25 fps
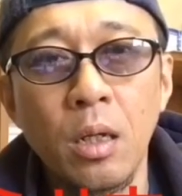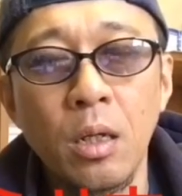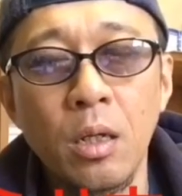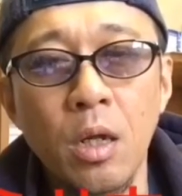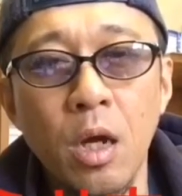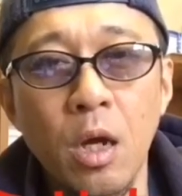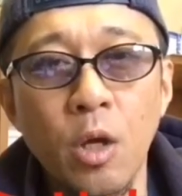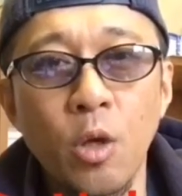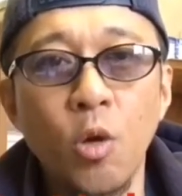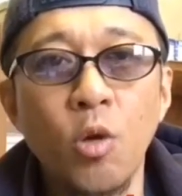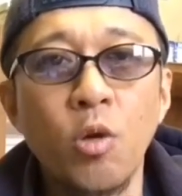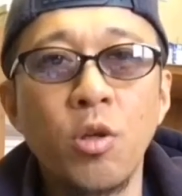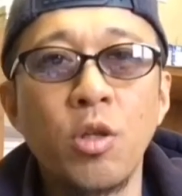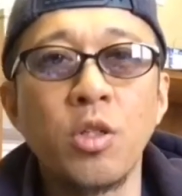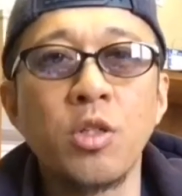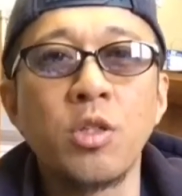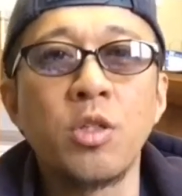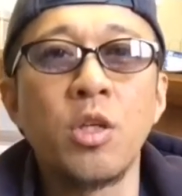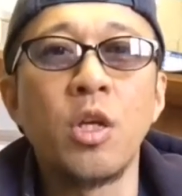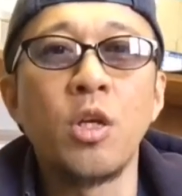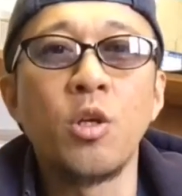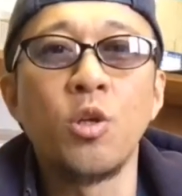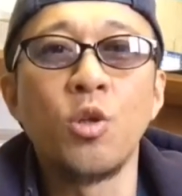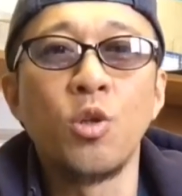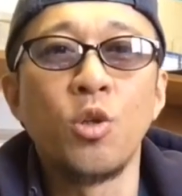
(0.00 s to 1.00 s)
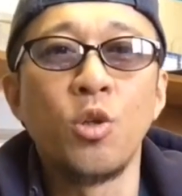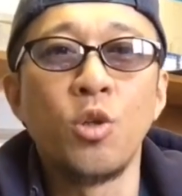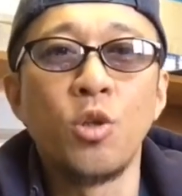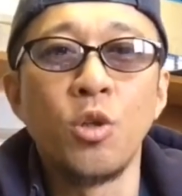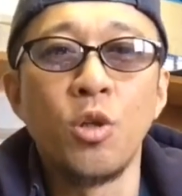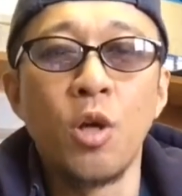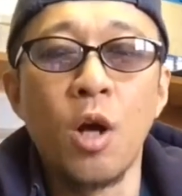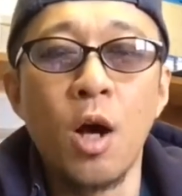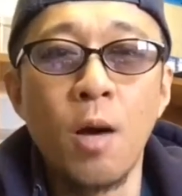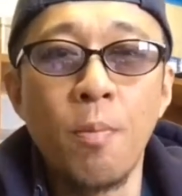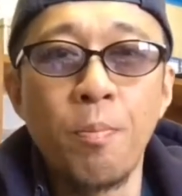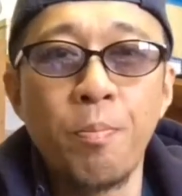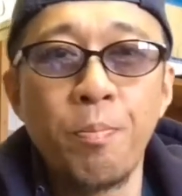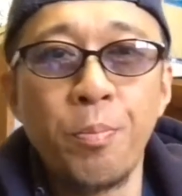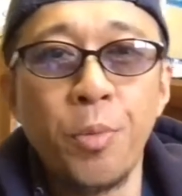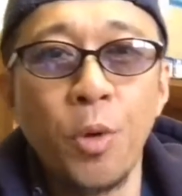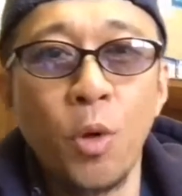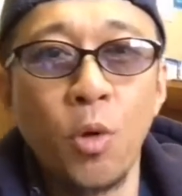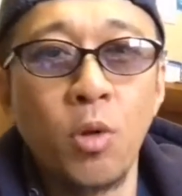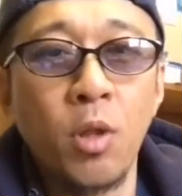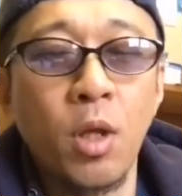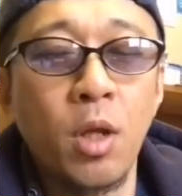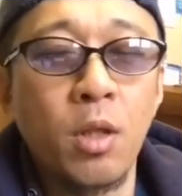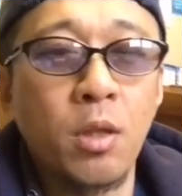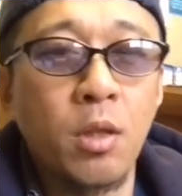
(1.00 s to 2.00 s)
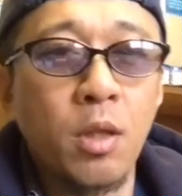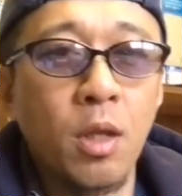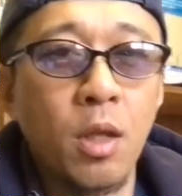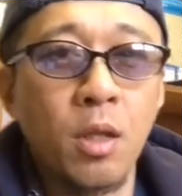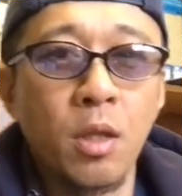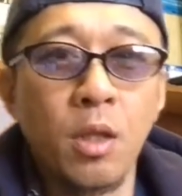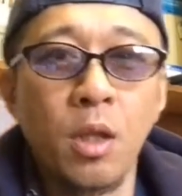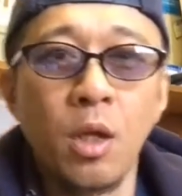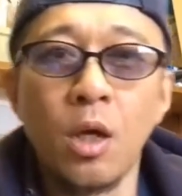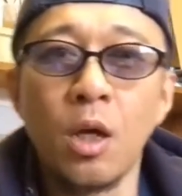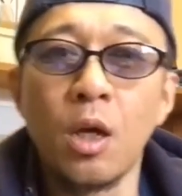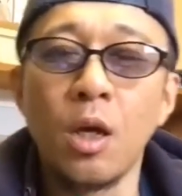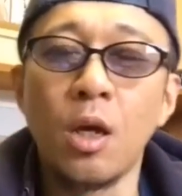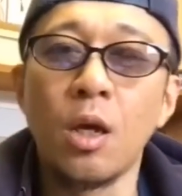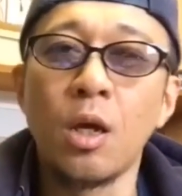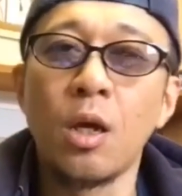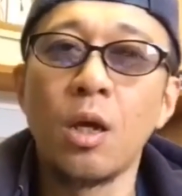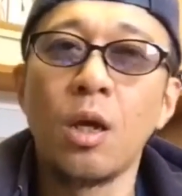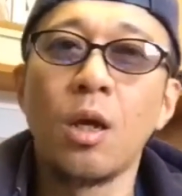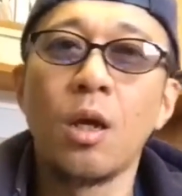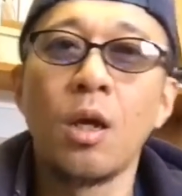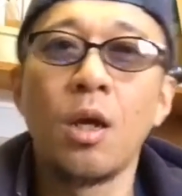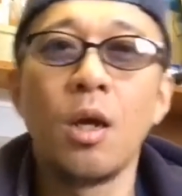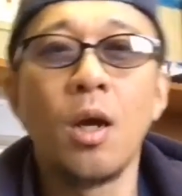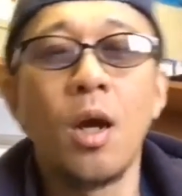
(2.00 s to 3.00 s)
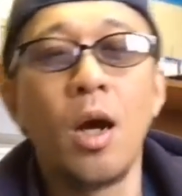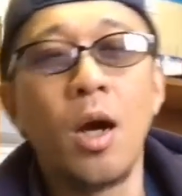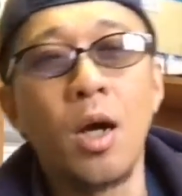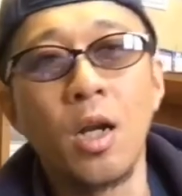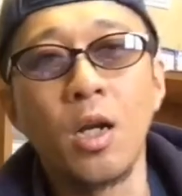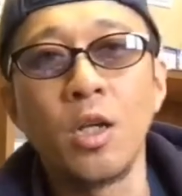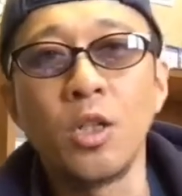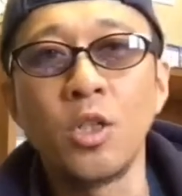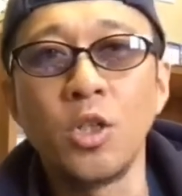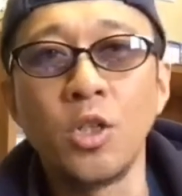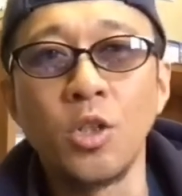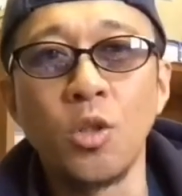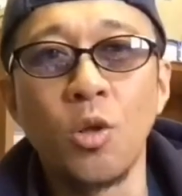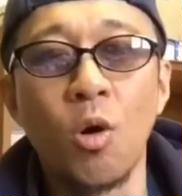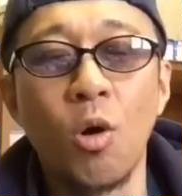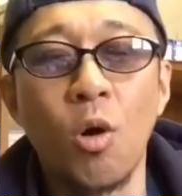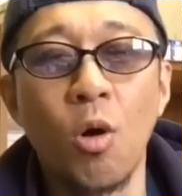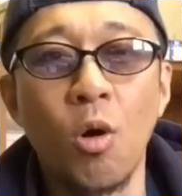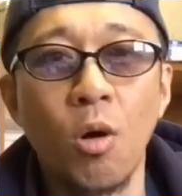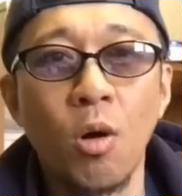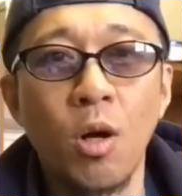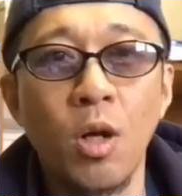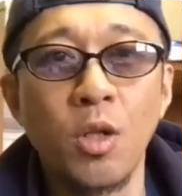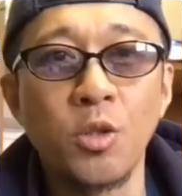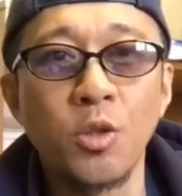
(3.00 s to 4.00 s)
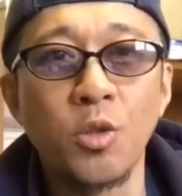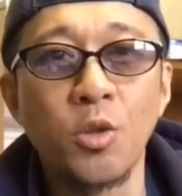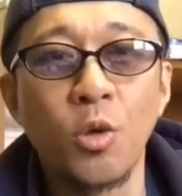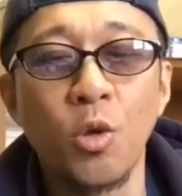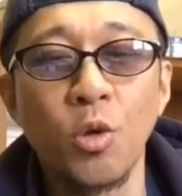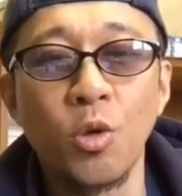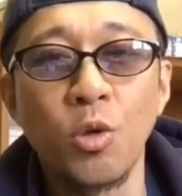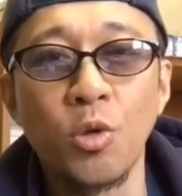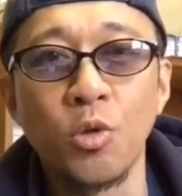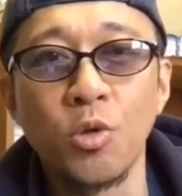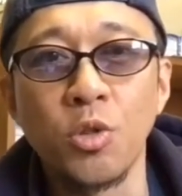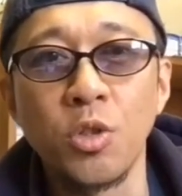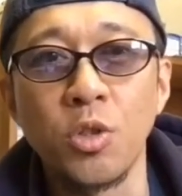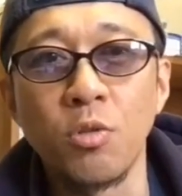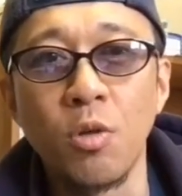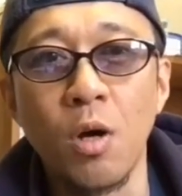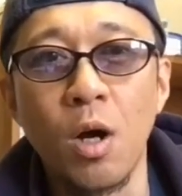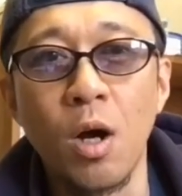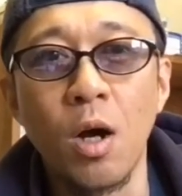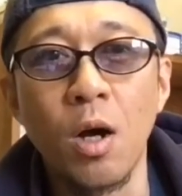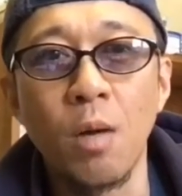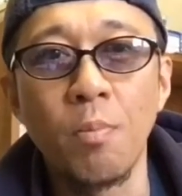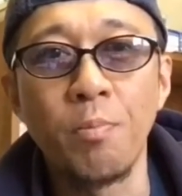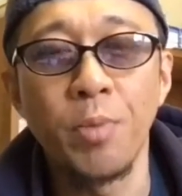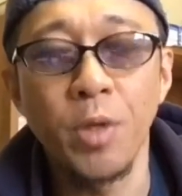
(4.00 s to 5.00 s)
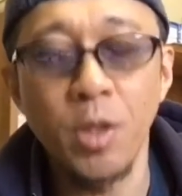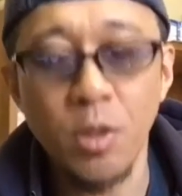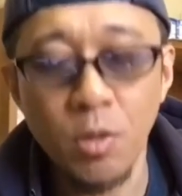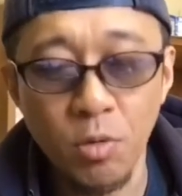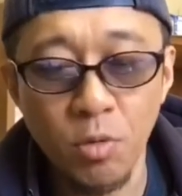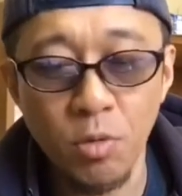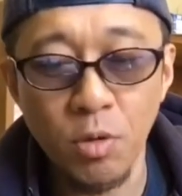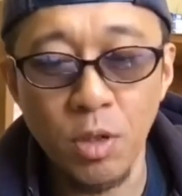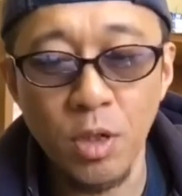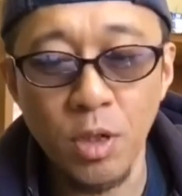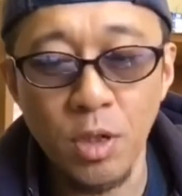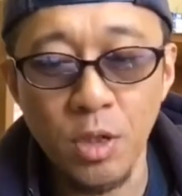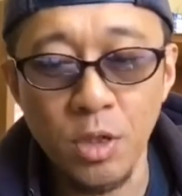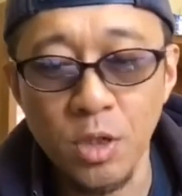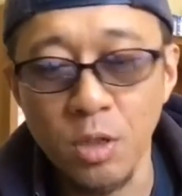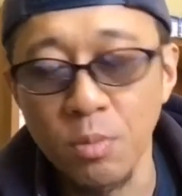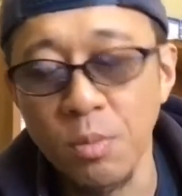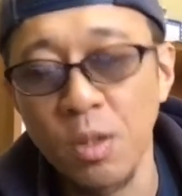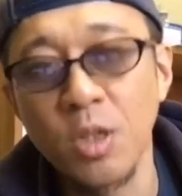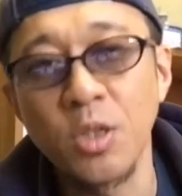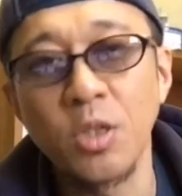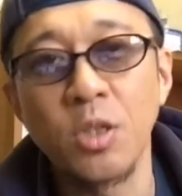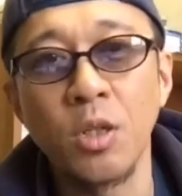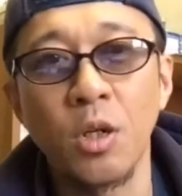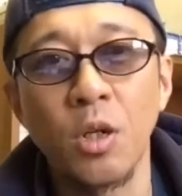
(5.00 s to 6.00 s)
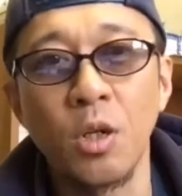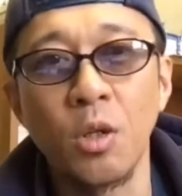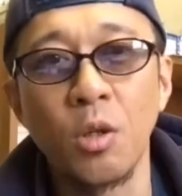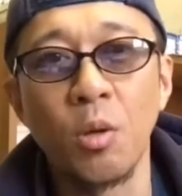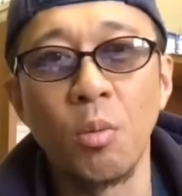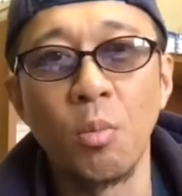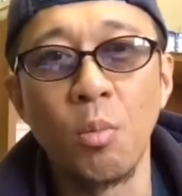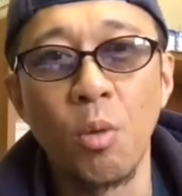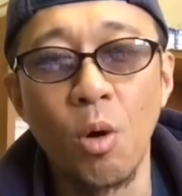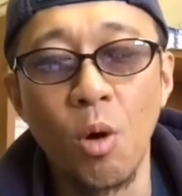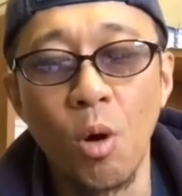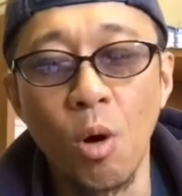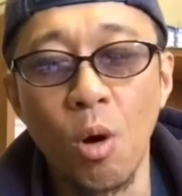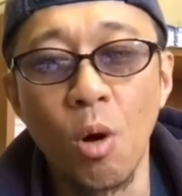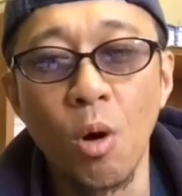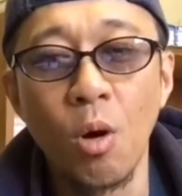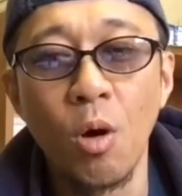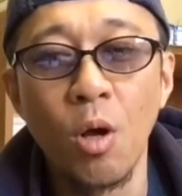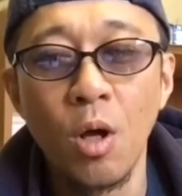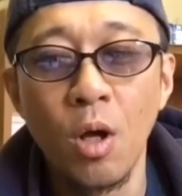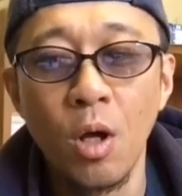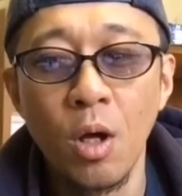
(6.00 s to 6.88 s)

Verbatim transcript: いや予期せぬ発表だったんで嵐の活動休止はびっくりしましたけども